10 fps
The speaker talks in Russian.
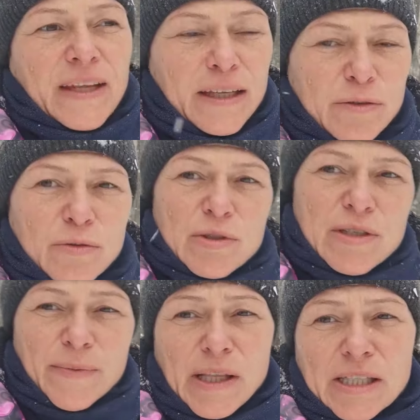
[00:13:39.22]
одну из
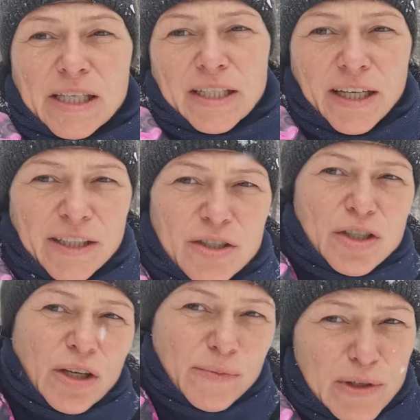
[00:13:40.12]
мелких
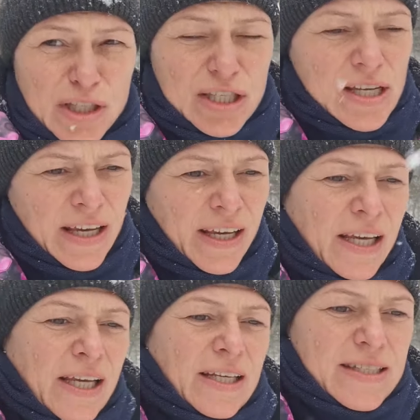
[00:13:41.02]
ягодичных мышц,
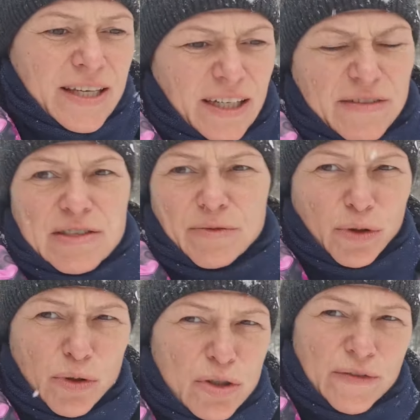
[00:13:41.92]
скорее всего,
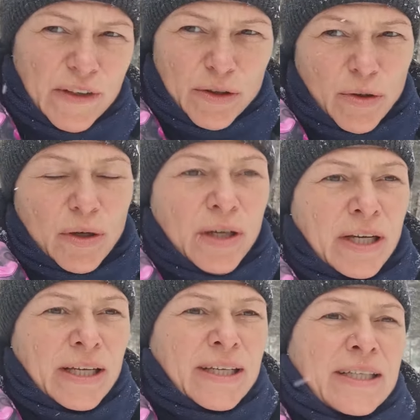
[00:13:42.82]
грушевидную.
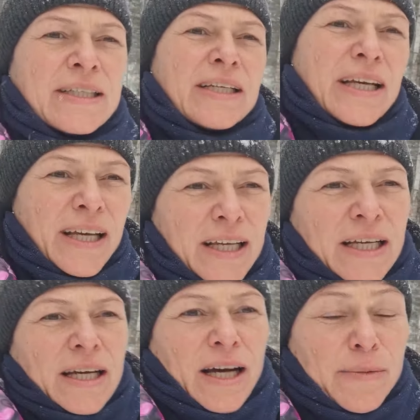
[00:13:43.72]

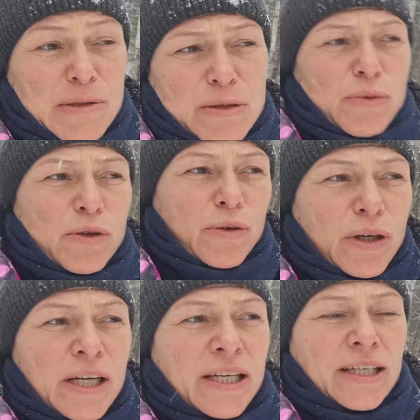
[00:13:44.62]
А поскольку
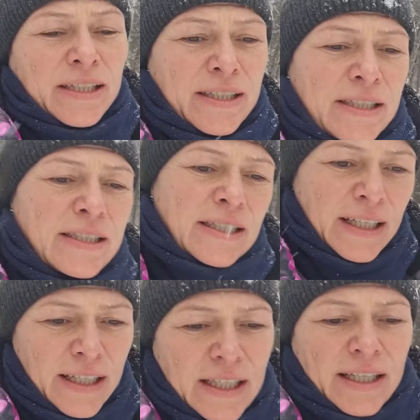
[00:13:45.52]

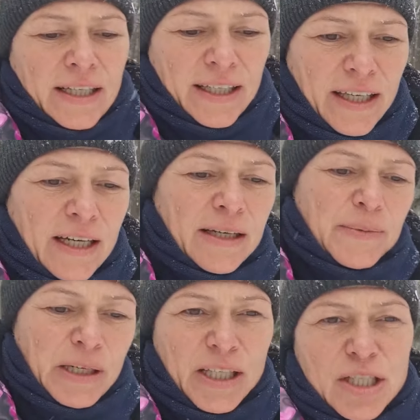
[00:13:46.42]
я
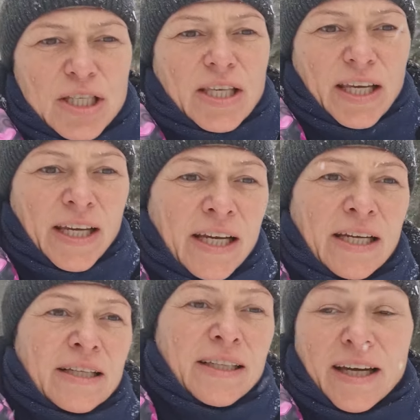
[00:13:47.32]
практически
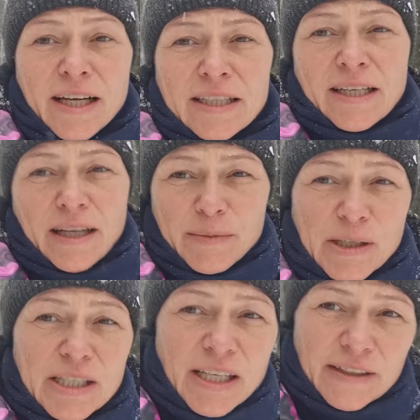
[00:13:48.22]
никак не
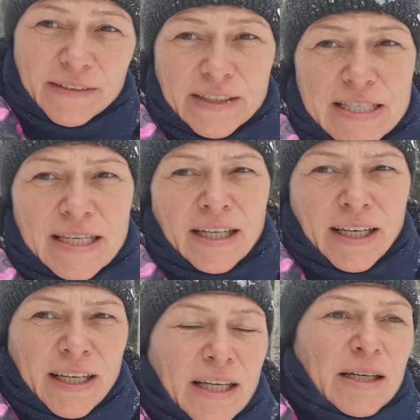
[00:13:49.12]
реабилитировалась,
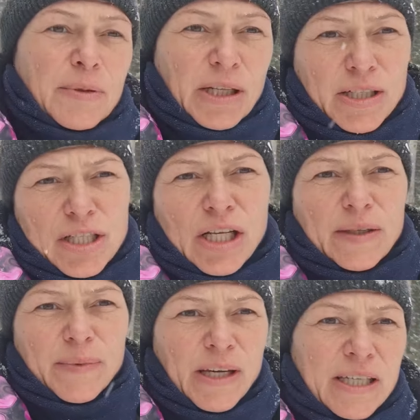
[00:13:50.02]

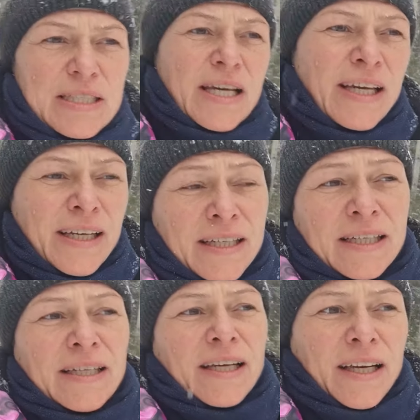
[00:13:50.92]
продолжала бегать,
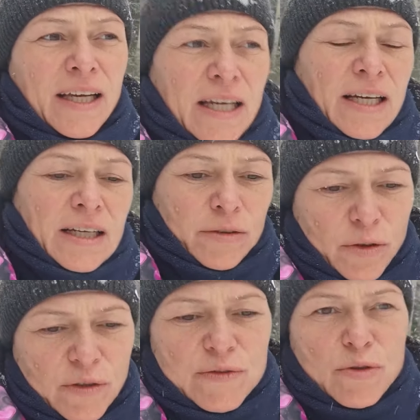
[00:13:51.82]
то
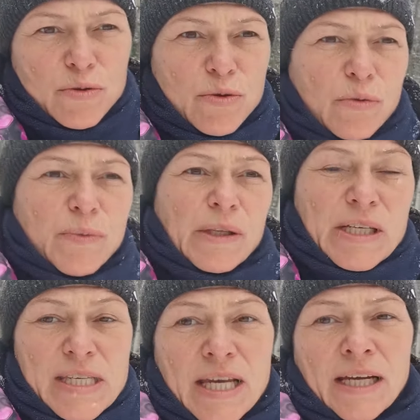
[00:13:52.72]
это все усугубилось